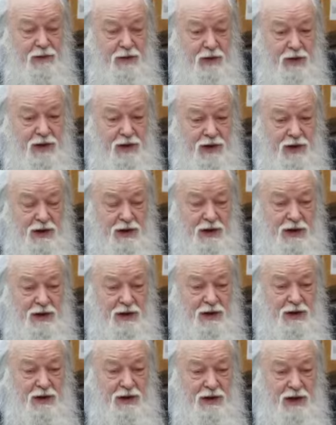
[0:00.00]
то ты
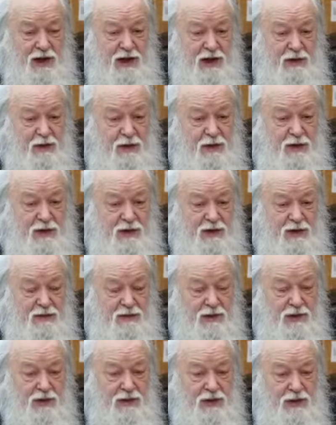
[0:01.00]
таким
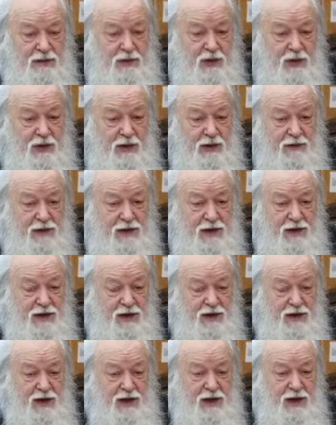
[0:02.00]
образом себе
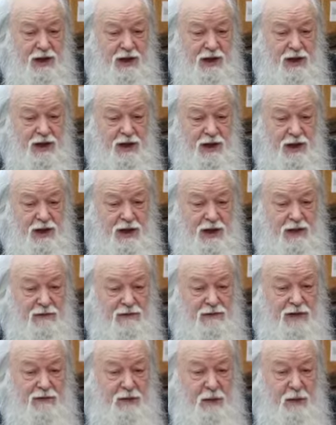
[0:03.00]
уготовляешь
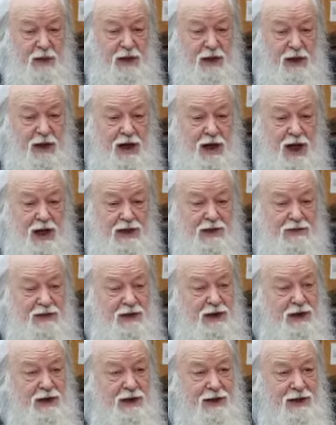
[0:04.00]
воспоминания о
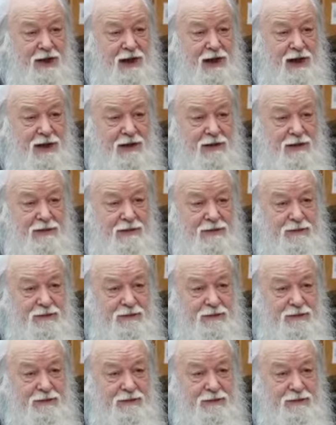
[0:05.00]
своих грехах.